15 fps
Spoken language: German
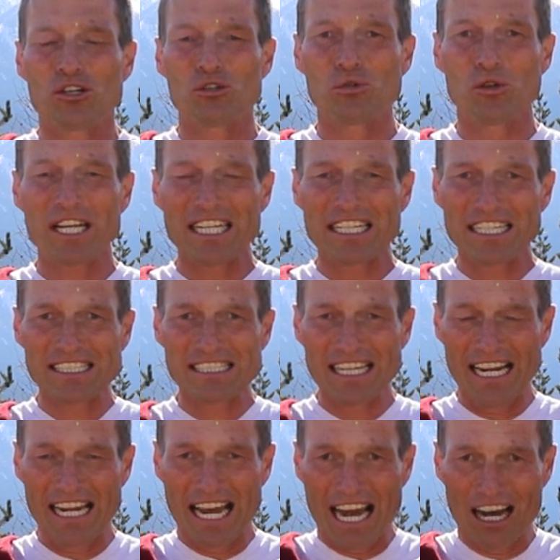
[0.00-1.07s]
Du richtest
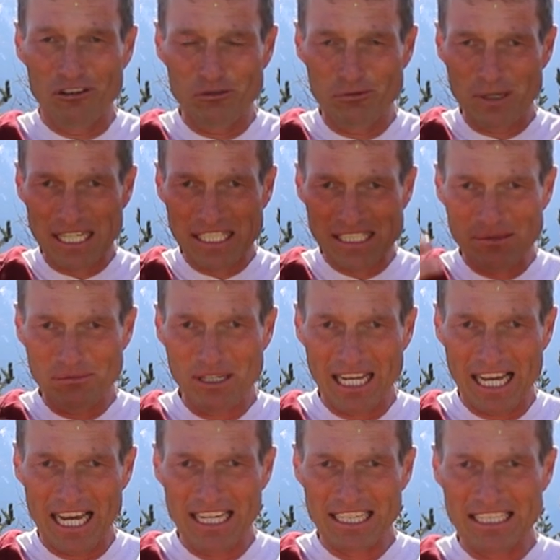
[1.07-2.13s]
deine
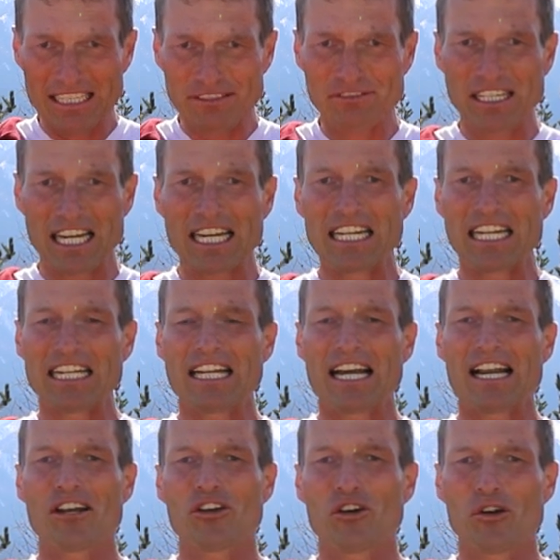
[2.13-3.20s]
Aufmerksamkeit auf deinen
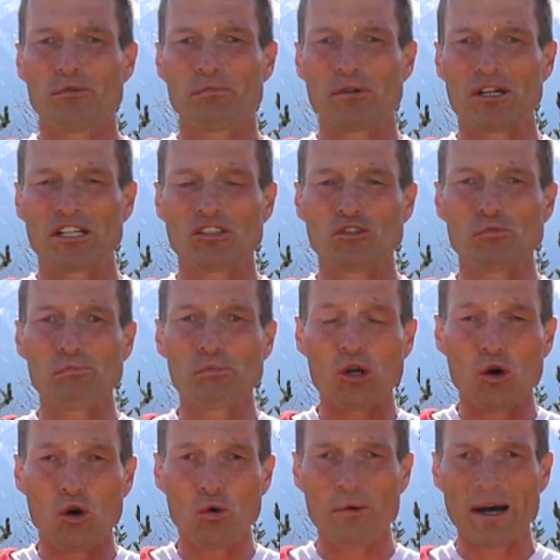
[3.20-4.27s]
inneren Körper. Du
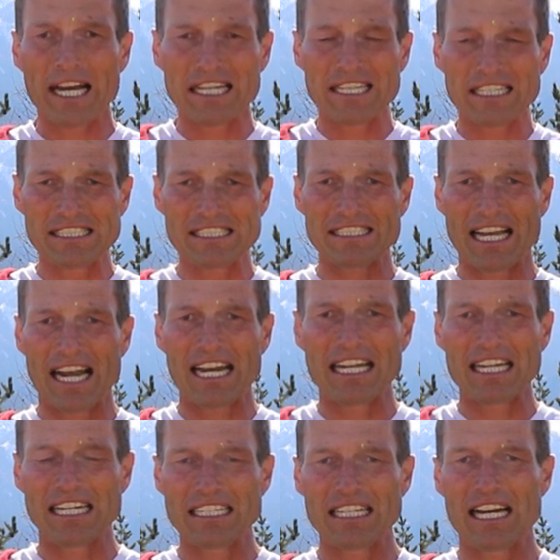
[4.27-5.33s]
beobachtest
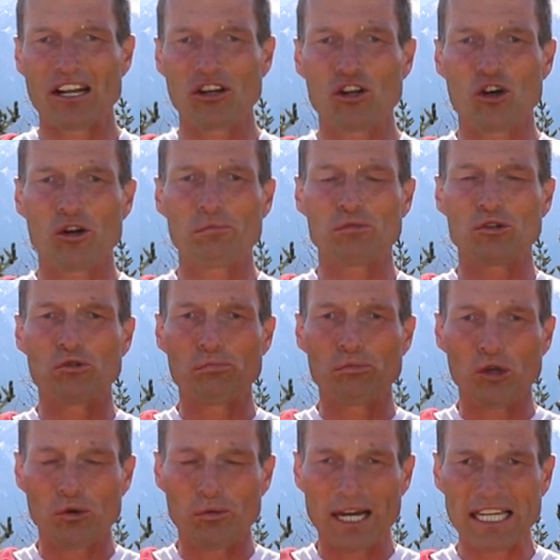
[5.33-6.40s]
deinen inneren Körper. Du
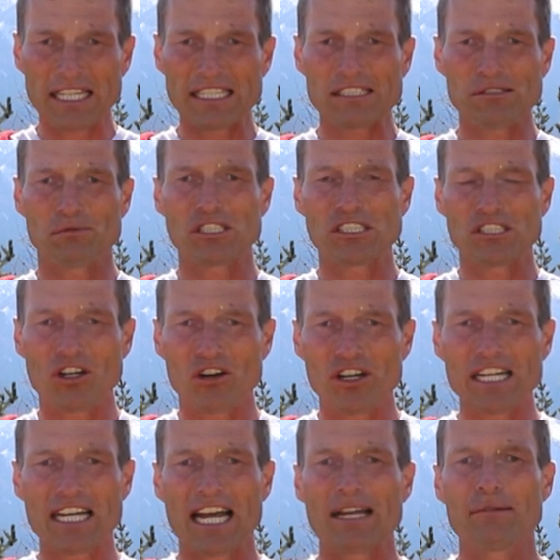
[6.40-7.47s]
beobachtest, was da
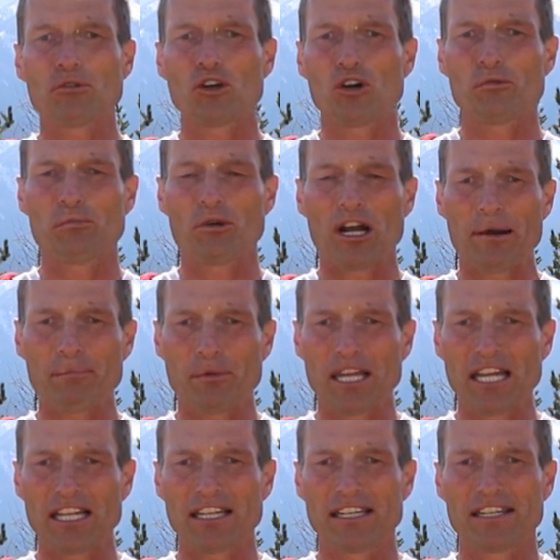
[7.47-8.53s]
in deinem Körper
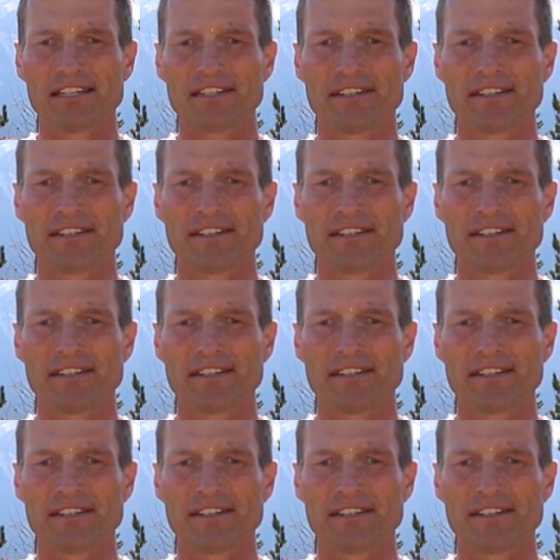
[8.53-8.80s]
abgeht.